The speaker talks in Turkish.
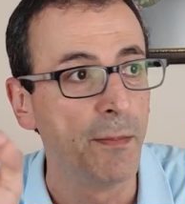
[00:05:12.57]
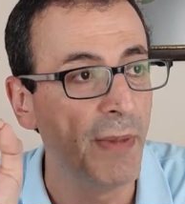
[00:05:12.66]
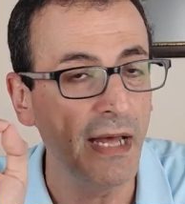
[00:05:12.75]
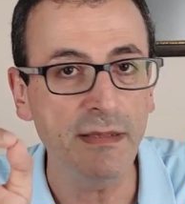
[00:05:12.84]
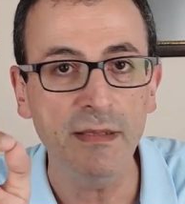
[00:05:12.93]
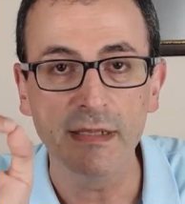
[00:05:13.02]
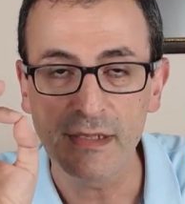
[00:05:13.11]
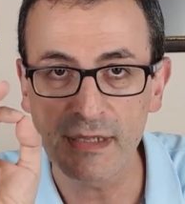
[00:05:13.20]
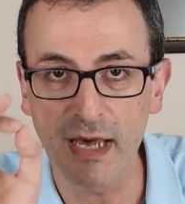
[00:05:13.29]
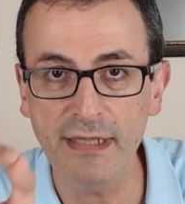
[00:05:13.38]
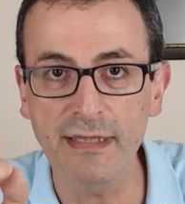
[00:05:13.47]
Ben
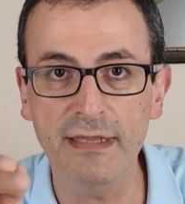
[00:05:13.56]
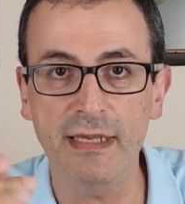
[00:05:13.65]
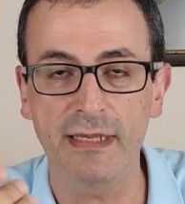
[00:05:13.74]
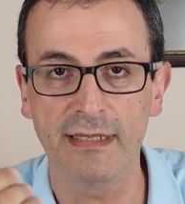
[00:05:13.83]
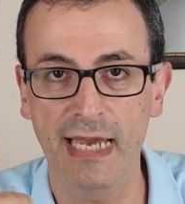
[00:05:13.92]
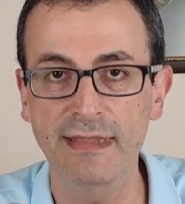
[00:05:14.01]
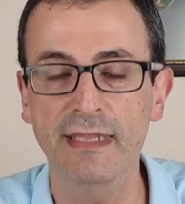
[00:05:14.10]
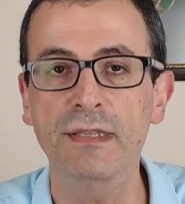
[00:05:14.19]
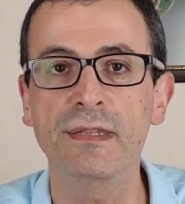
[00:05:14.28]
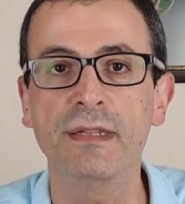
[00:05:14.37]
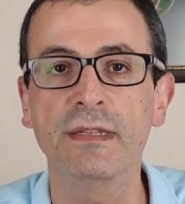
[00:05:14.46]
sadece kendi
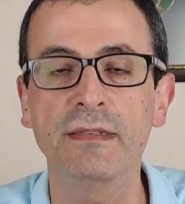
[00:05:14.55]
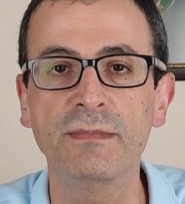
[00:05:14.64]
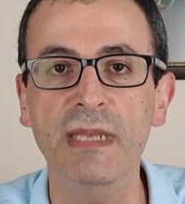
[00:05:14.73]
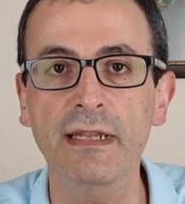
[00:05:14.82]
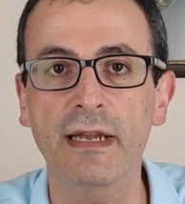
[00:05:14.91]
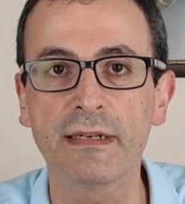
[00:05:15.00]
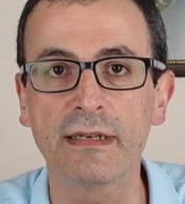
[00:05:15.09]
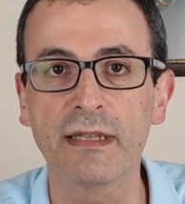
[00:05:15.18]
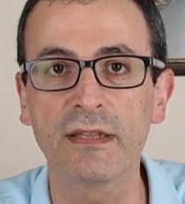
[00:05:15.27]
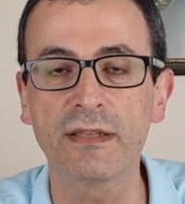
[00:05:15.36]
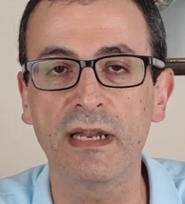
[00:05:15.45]
hissiyatım değil
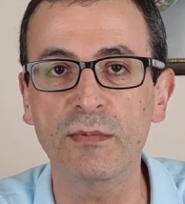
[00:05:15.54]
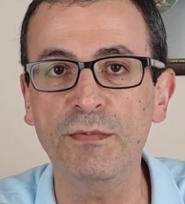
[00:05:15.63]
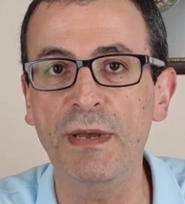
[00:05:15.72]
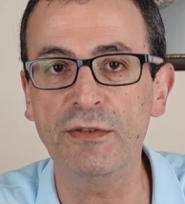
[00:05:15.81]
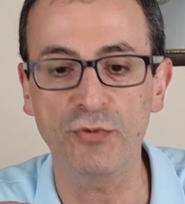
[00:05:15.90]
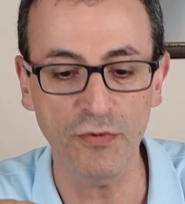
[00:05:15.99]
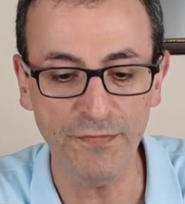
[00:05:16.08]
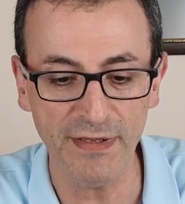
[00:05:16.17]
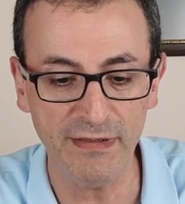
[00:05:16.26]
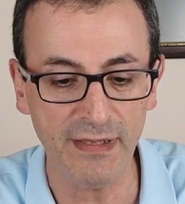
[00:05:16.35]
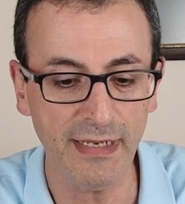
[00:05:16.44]
arkadaşlar bu petrol
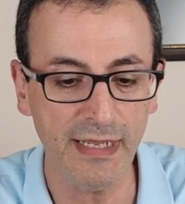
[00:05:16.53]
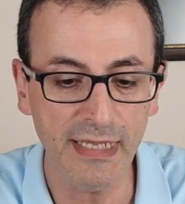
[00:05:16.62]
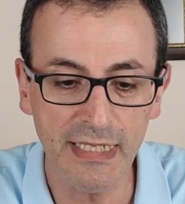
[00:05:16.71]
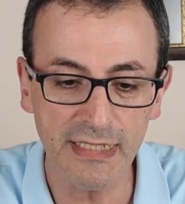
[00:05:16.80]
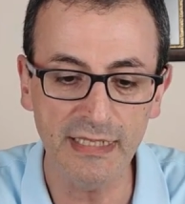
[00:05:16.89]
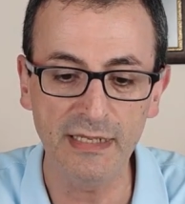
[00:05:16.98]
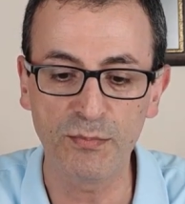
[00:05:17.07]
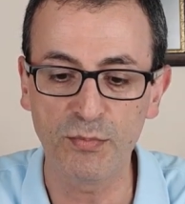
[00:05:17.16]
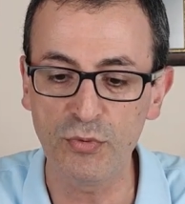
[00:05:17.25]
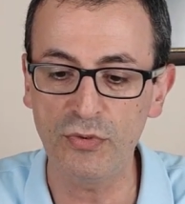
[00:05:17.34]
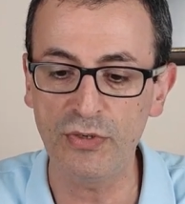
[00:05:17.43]
fiyatı ile
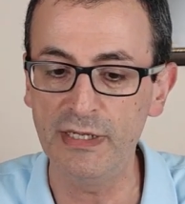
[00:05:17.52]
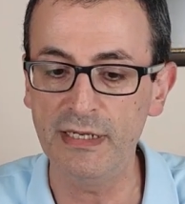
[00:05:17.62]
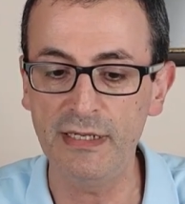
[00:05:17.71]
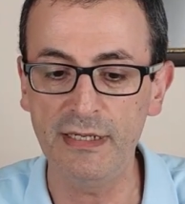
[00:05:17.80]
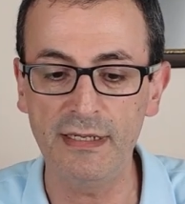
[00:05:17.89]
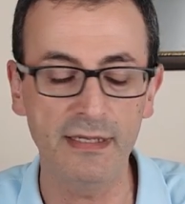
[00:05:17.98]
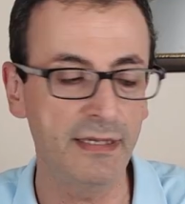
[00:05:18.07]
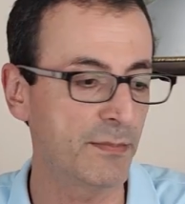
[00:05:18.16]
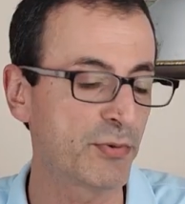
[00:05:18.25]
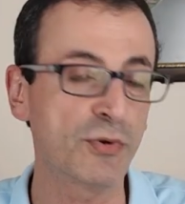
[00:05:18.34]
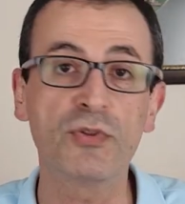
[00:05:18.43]
ilgili bu
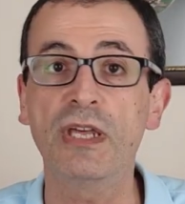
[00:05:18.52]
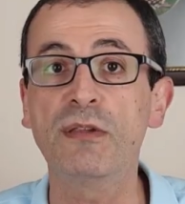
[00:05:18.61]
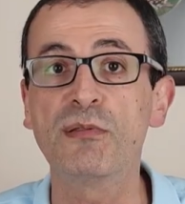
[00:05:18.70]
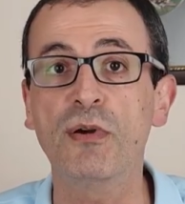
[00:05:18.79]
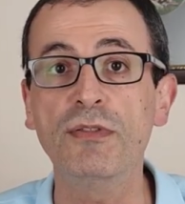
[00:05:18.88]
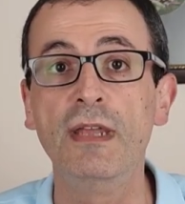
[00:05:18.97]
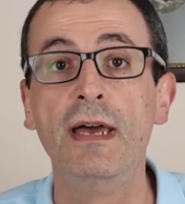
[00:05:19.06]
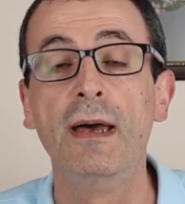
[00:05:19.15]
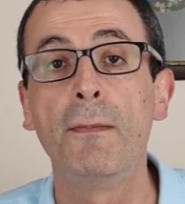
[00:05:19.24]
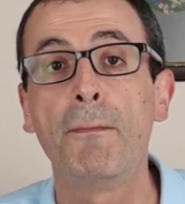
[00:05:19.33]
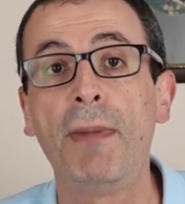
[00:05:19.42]
e, projeksiyon
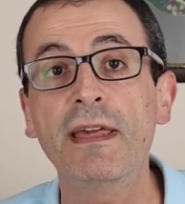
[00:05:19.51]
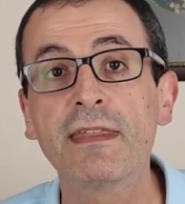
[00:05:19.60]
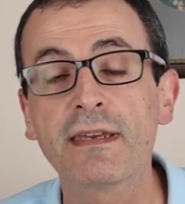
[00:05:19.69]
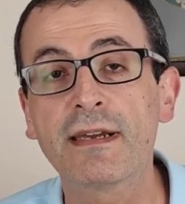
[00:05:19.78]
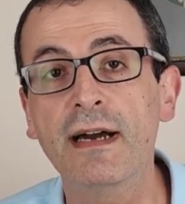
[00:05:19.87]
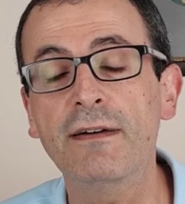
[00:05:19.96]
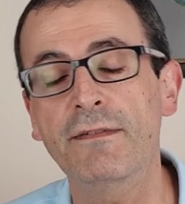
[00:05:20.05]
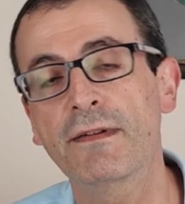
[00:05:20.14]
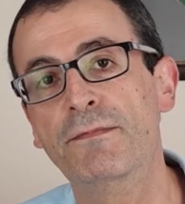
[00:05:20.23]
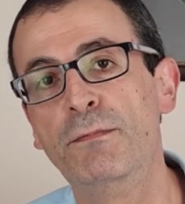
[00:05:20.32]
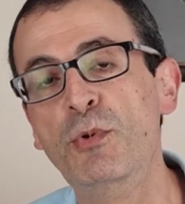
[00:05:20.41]
başka
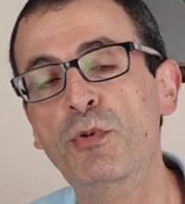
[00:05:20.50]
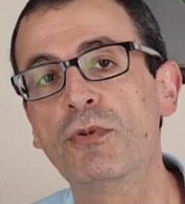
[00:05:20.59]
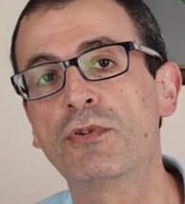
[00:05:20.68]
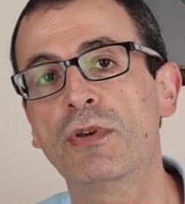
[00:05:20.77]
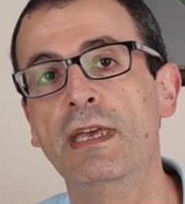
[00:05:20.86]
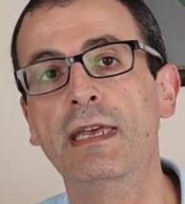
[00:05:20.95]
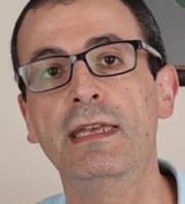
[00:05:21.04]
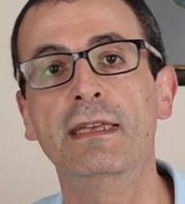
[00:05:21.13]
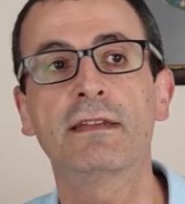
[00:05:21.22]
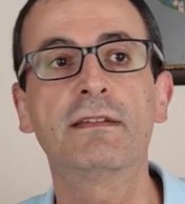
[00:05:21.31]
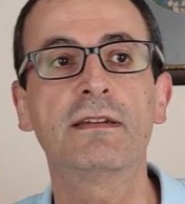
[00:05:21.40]
büyük e,
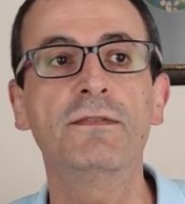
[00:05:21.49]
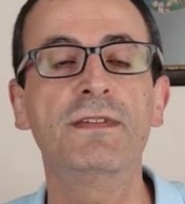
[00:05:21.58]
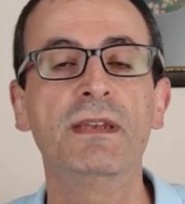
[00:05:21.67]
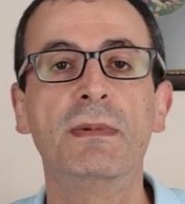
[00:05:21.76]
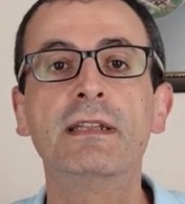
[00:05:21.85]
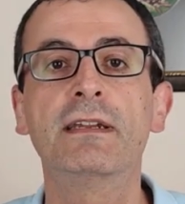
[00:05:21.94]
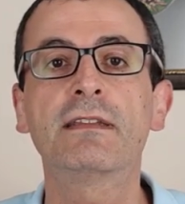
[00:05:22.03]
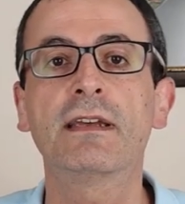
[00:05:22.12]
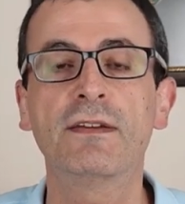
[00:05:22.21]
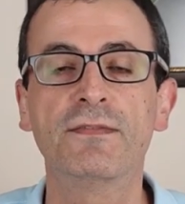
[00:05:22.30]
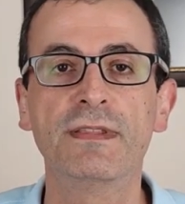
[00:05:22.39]
yatırım firmaları
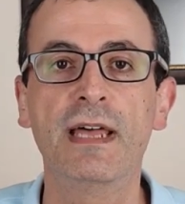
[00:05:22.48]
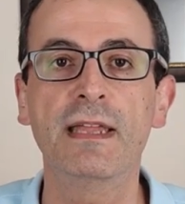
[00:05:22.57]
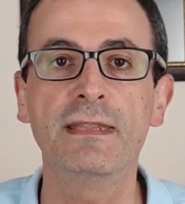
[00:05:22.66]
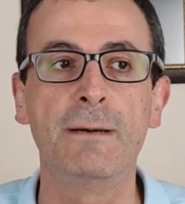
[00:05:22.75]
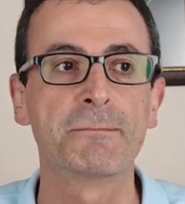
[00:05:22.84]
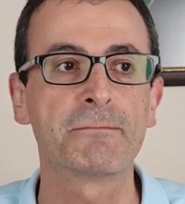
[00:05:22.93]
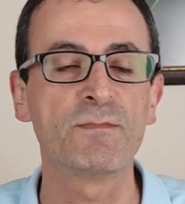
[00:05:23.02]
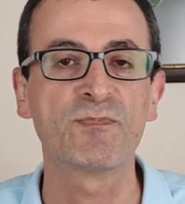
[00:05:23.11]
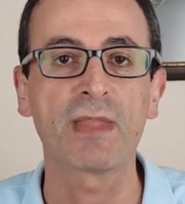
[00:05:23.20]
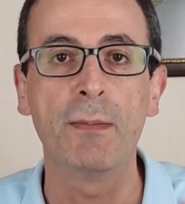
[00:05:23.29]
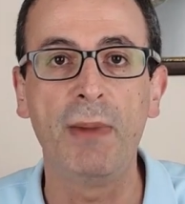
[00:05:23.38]
tarafından da
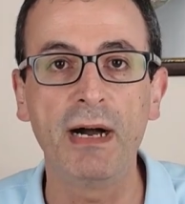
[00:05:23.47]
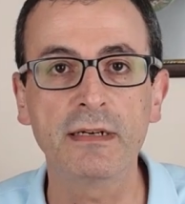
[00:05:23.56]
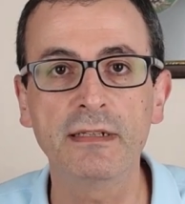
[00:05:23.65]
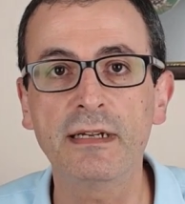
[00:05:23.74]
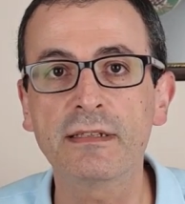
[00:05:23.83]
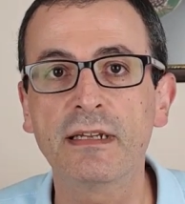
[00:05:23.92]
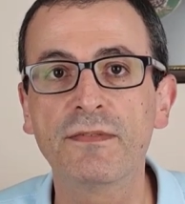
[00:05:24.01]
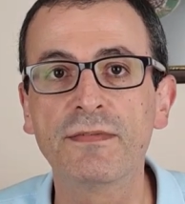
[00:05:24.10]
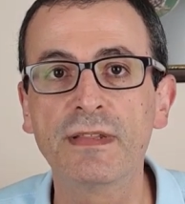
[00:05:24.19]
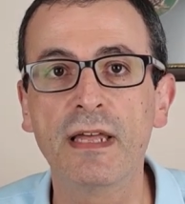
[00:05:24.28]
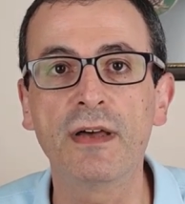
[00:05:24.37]
bankalar
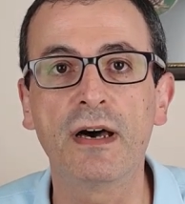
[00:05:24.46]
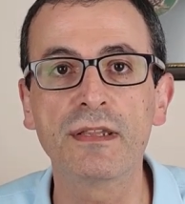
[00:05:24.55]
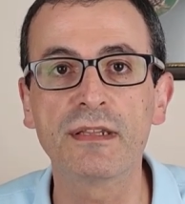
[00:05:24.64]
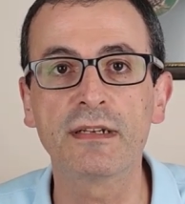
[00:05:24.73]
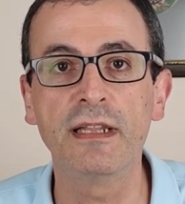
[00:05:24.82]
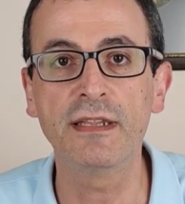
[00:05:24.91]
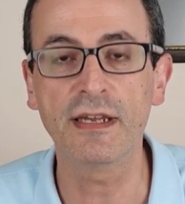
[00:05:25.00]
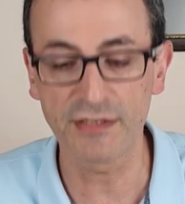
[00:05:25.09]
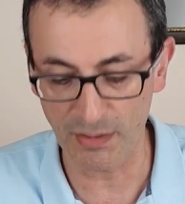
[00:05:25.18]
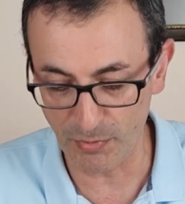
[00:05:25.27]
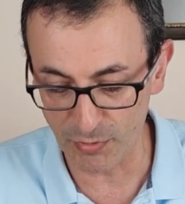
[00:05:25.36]
tarafından da
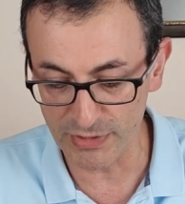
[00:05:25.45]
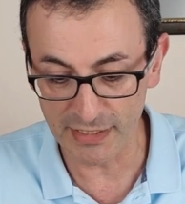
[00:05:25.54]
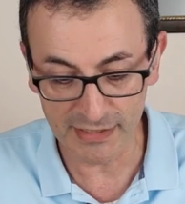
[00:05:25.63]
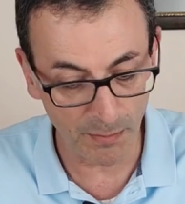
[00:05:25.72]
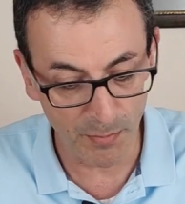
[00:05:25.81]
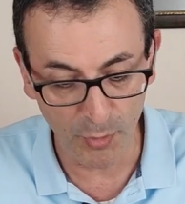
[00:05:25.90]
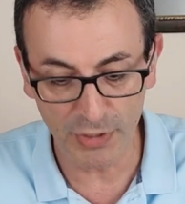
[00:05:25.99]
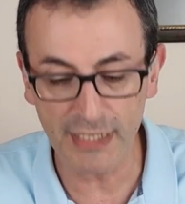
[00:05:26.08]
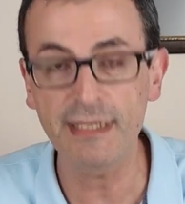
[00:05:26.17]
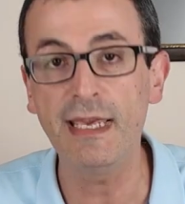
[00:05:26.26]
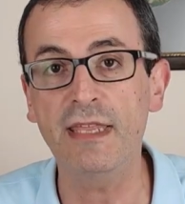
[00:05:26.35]
hazırlanan raporlarda
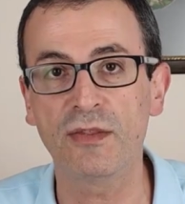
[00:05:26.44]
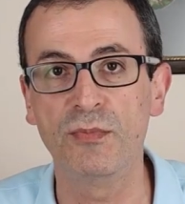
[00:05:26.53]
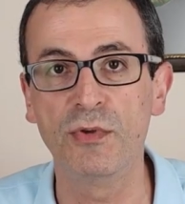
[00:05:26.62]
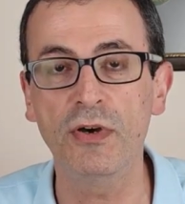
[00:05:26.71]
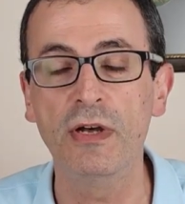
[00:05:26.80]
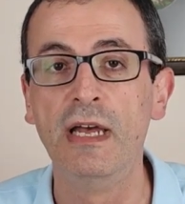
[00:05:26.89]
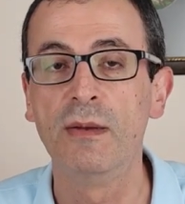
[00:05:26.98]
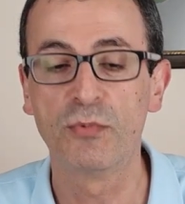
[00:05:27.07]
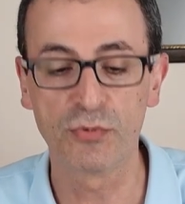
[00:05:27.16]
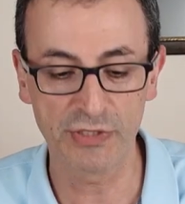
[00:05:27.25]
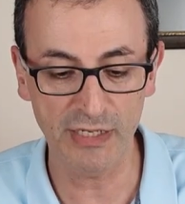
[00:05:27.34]
böyle geçmiyor.
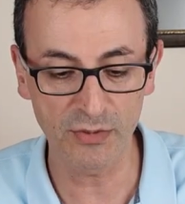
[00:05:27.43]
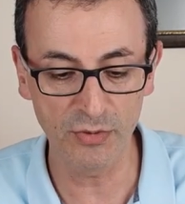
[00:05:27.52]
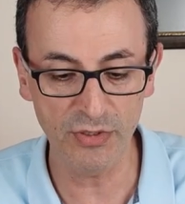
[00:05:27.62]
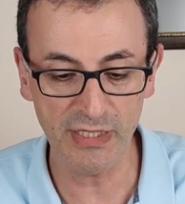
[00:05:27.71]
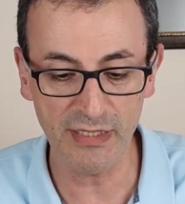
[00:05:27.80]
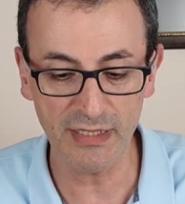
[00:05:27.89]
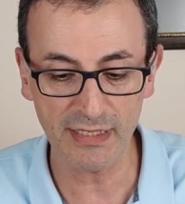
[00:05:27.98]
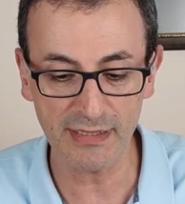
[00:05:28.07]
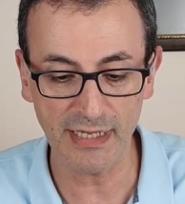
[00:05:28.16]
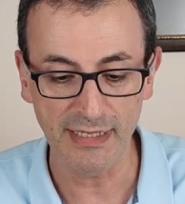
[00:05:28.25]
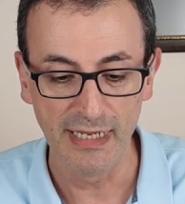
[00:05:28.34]
Buradan golü
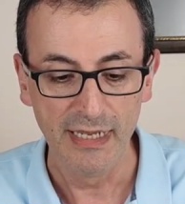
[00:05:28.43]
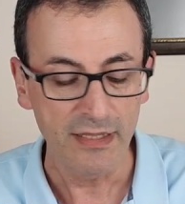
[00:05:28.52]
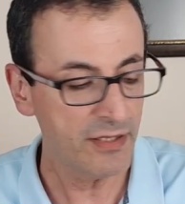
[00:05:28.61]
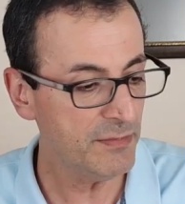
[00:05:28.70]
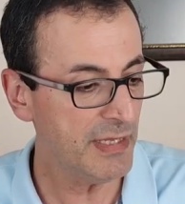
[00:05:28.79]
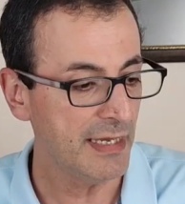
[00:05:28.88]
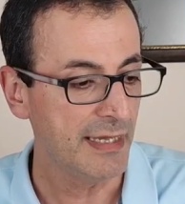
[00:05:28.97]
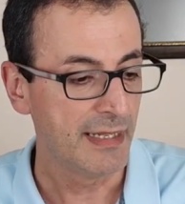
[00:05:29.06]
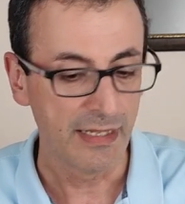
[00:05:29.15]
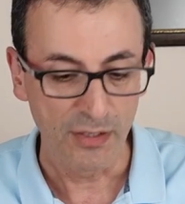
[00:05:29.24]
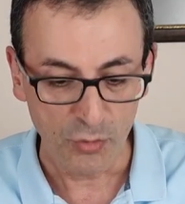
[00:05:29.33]
yiyecekler. Şimdi
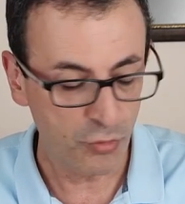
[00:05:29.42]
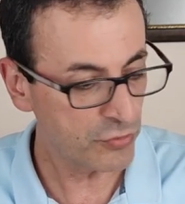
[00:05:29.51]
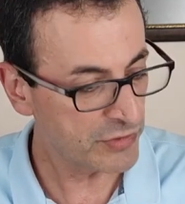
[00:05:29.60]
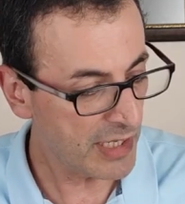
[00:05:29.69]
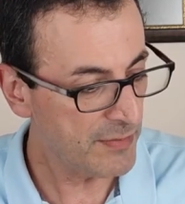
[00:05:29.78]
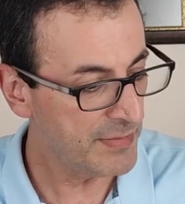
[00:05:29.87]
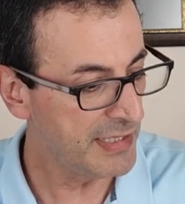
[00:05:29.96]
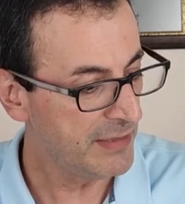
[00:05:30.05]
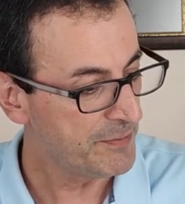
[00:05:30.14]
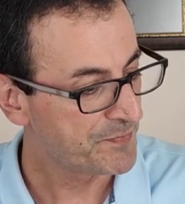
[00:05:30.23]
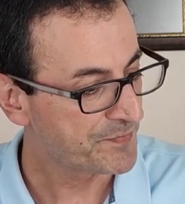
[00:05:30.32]
kur
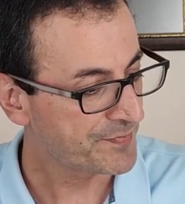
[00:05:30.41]
tahmini